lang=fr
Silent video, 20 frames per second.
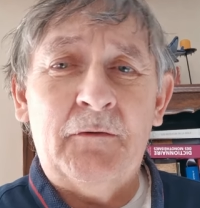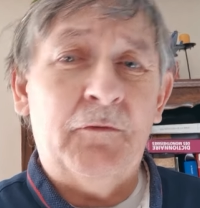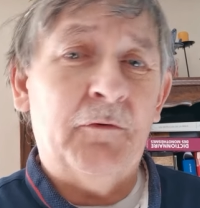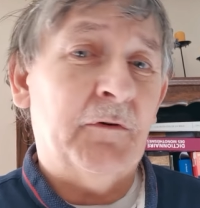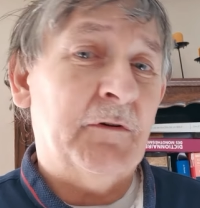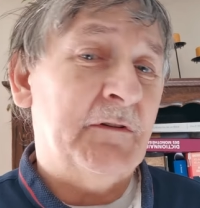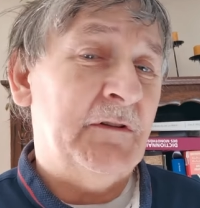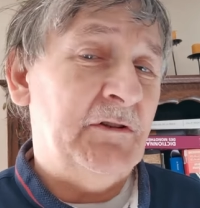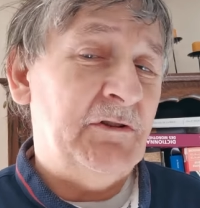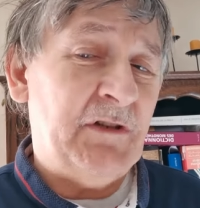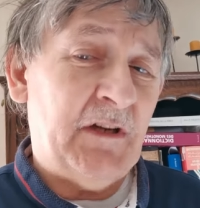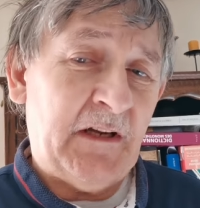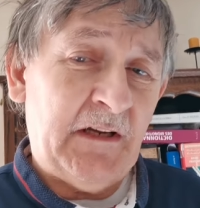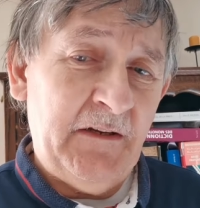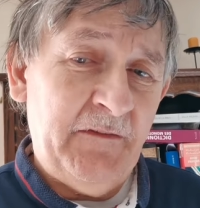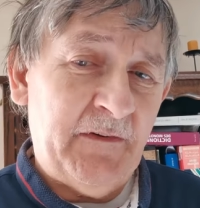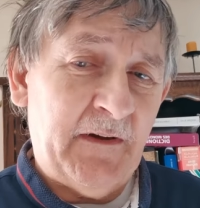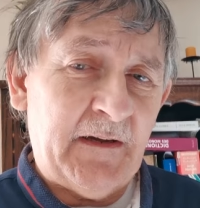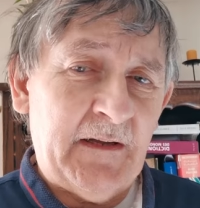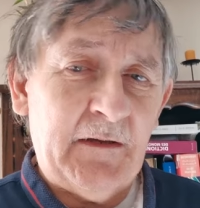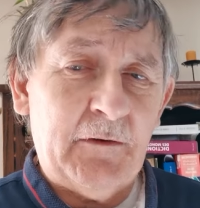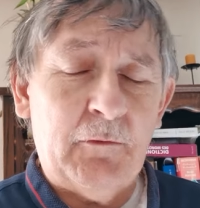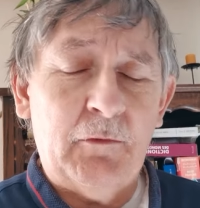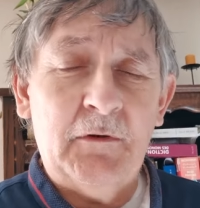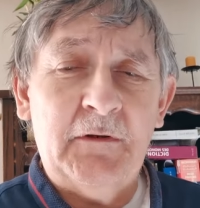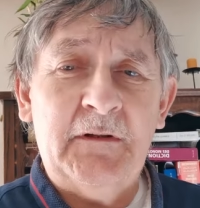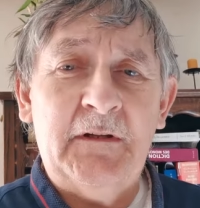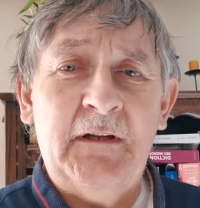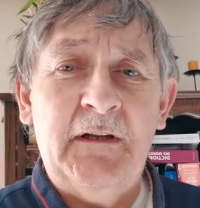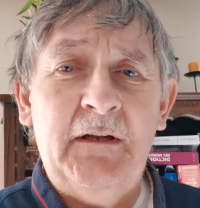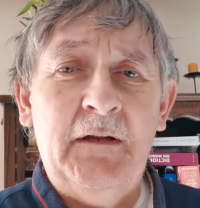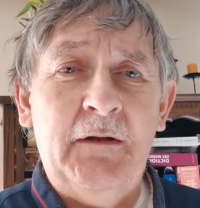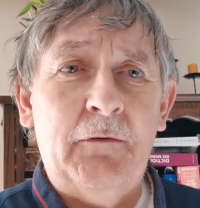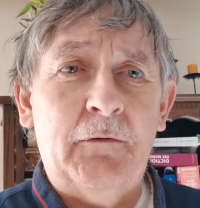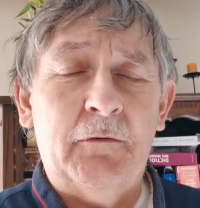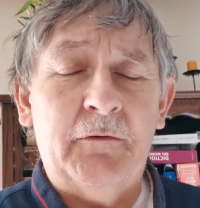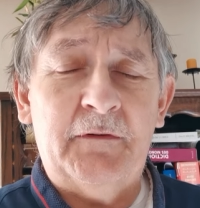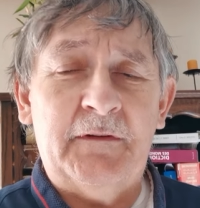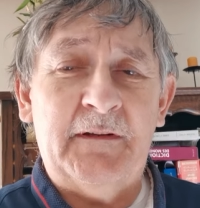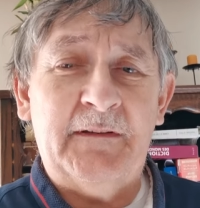donc si j'arrive à récolter
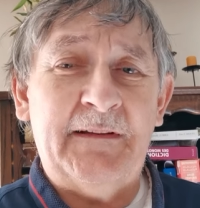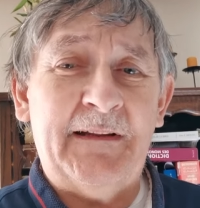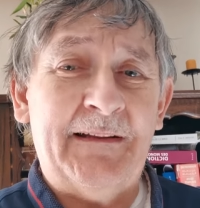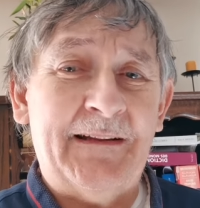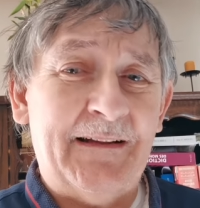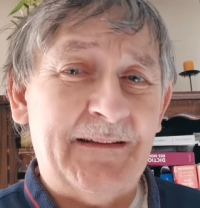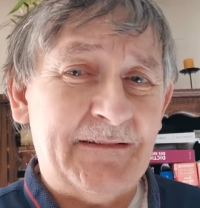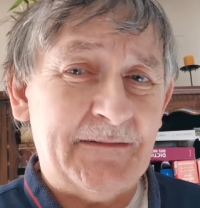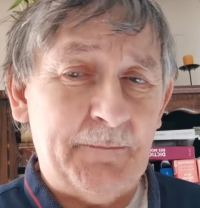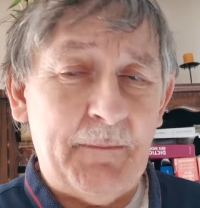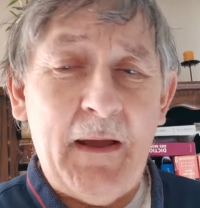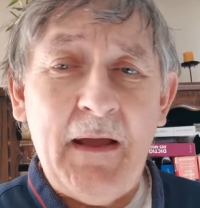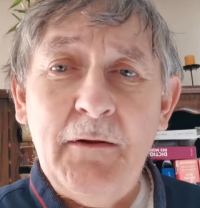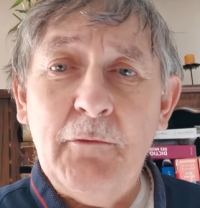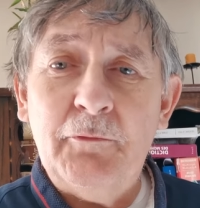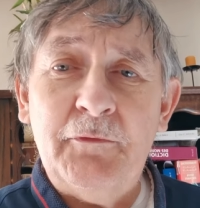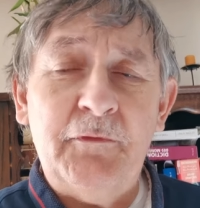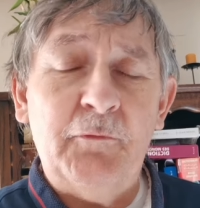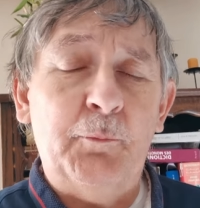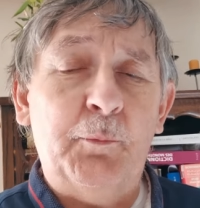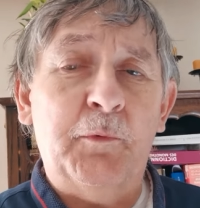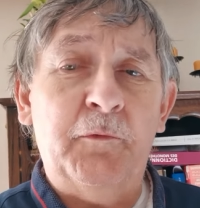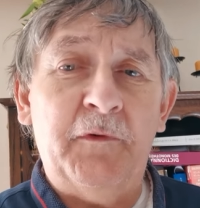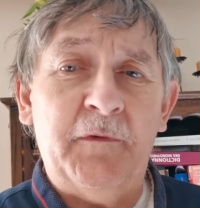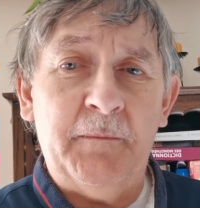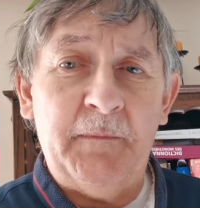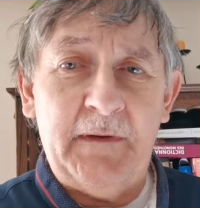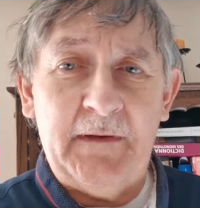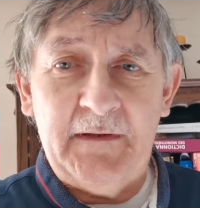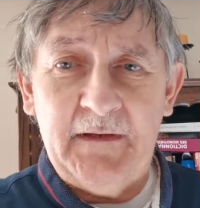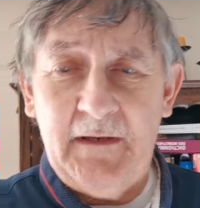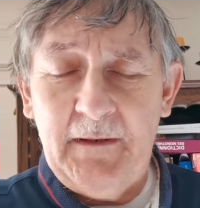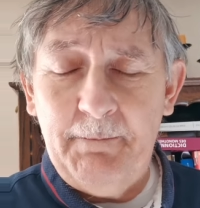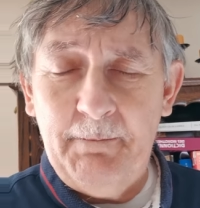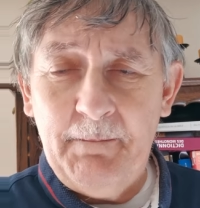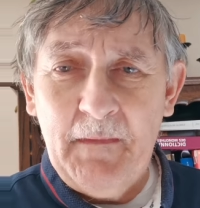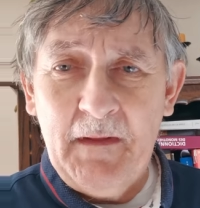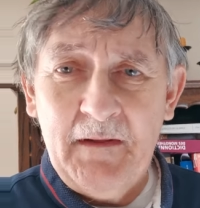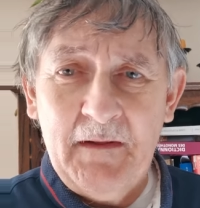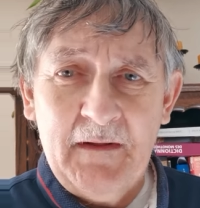euh, ces adresses mail, ou si vous pouvez
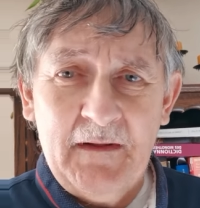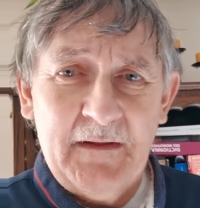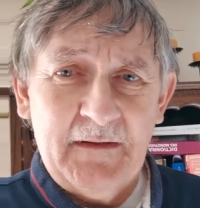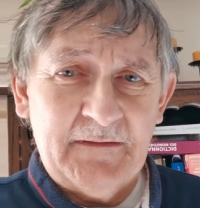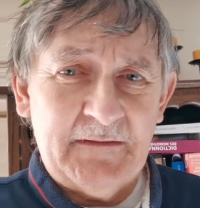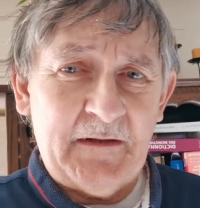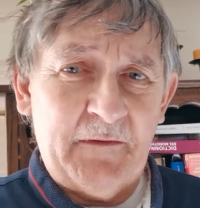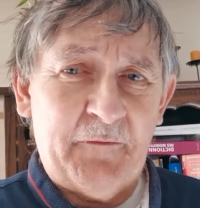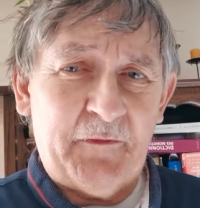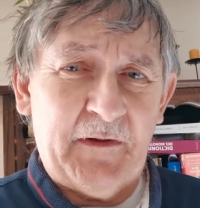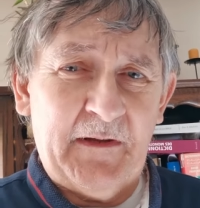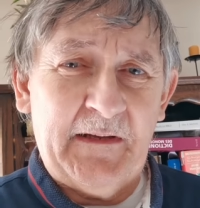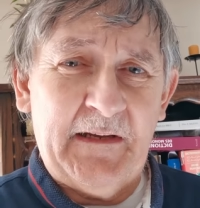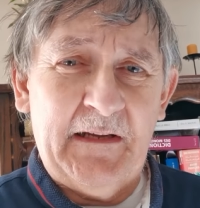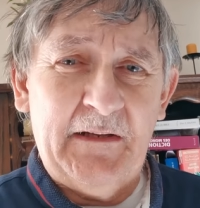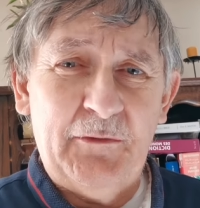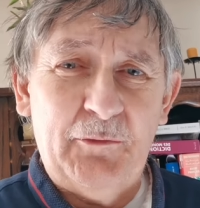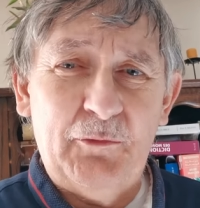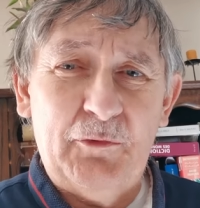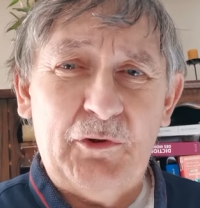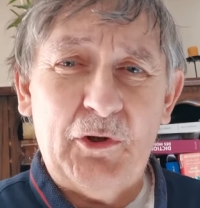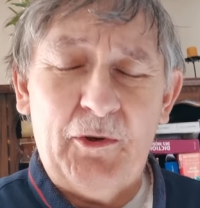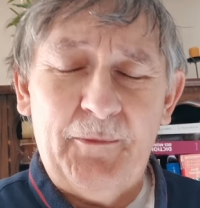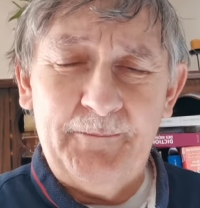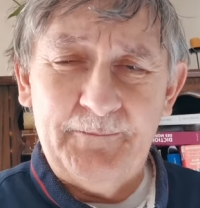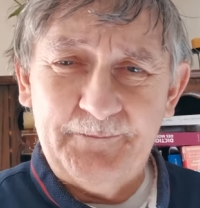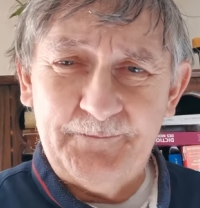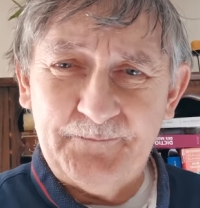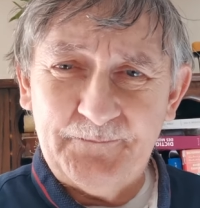m'aider, ça me ferait gagner du temps.